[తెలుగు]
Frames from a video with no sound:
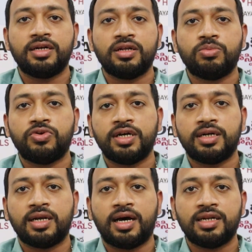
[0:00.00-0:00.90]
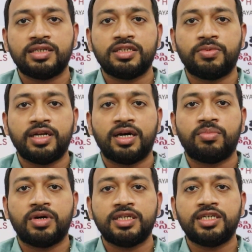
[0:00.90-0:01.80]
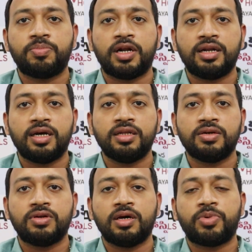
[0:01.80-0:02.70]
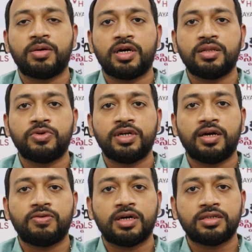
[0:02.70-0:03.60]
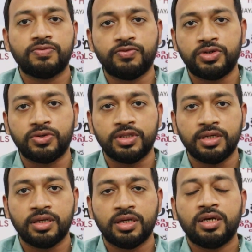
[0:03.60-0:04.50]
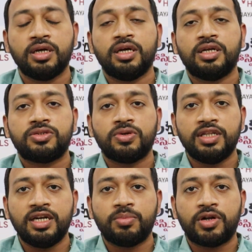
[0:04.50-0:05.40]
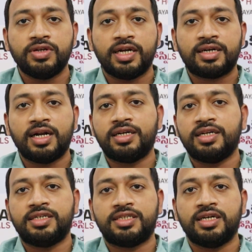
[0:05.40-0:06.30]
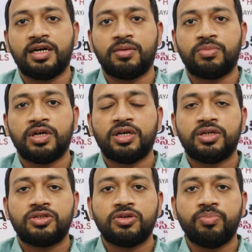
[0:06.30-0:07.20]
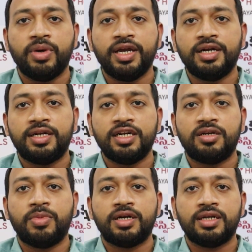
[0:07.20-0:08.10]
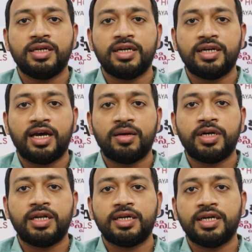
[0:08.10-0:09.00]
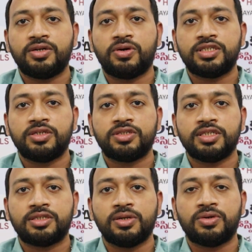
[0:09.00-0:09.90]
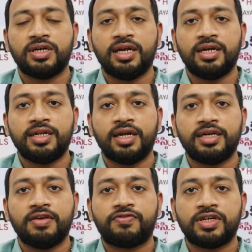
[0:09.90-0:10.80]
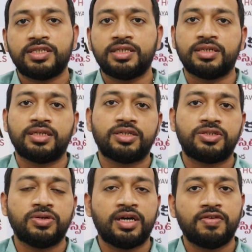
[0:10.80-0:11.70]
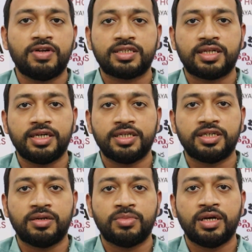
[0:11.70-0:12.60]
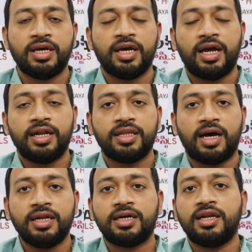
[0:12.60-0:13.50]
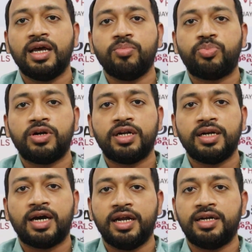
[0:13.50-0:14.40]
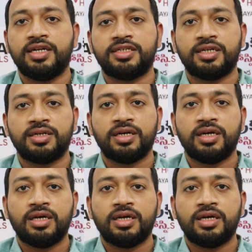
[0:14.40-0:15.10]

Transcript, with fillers: గంటలు మూడు గంటలు ఆలస్యమైన మనిషి ప్రాణానికి కూడా ప్రమాదం ఉండే అవకాశం ఉంటుంది సో దీన్ని మనం ఎట్లా ట్రీట్ చేయగలం సో మెయిన్ ట్రీట్మెంట్ ఈ డయాబెటిక్ కీటోసిడోసిస్లో ఏంటి అంటే ఫస్ట్ షుగర్ లెవెల్స్ తగ్గించడం అండ్ దానికన్నా ఇంపార్టెంట్ హైడ్రేషన్